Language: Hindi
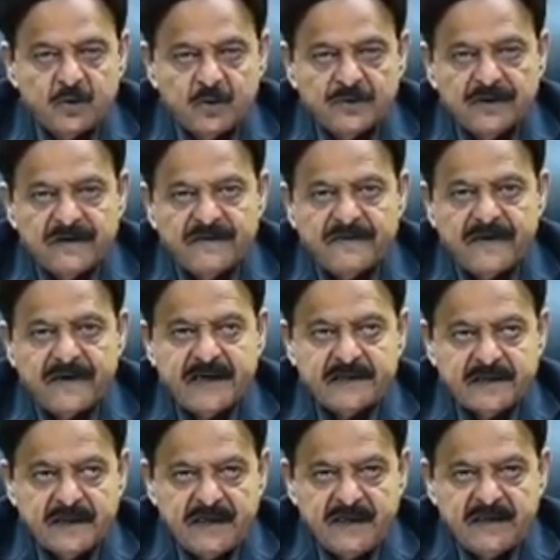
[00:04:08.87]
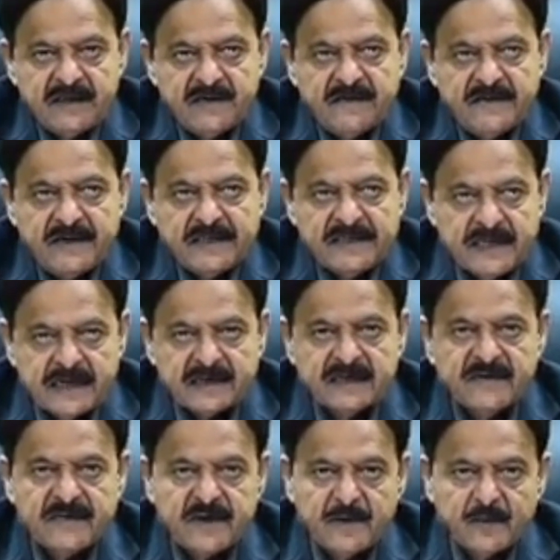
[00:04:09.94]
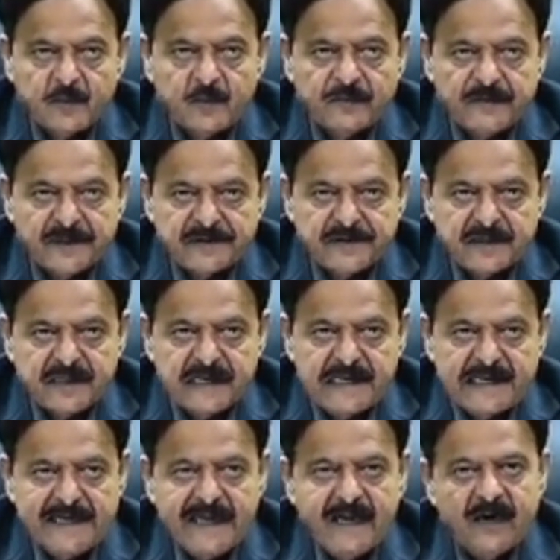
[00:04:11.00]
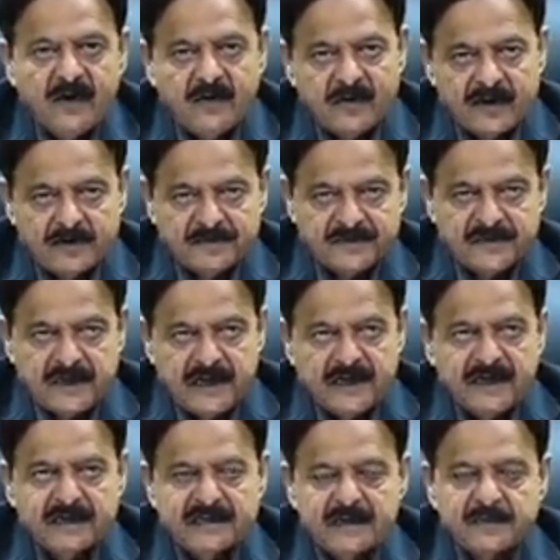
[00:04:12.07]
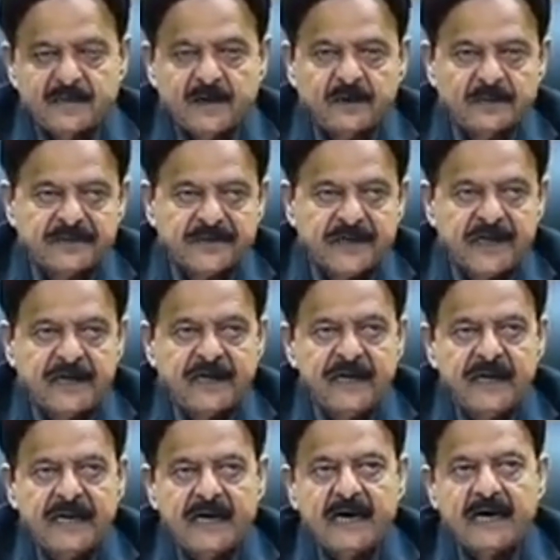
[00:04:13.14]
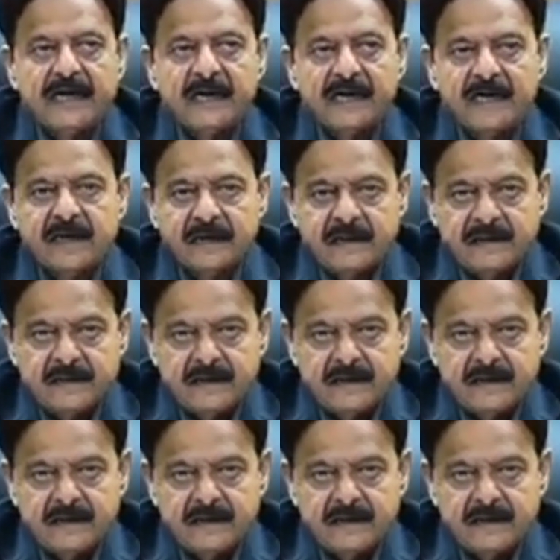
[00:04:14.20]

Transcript: दो दफ़ा तीन दफ़ा चार दफ़ा इम्प्रूव कर सकता है और हम अगर जब तक उसने हायर